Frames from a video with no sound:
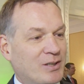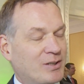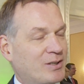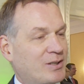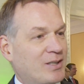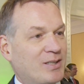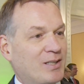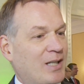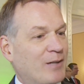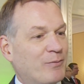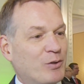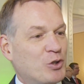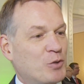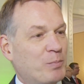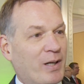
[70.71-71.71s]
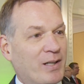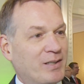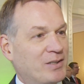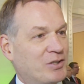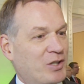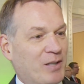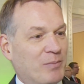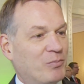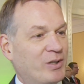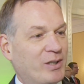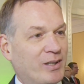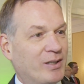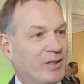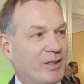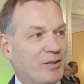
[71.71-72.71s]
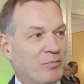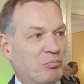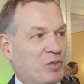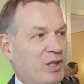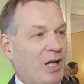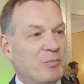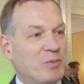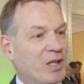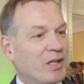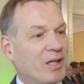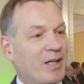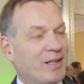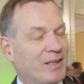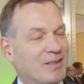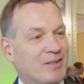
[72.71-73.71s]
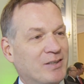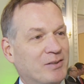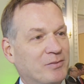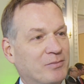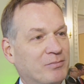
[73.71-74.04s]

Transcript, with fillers: Das, das sind einfach spannende Themen, die, die haben ihren Reiz.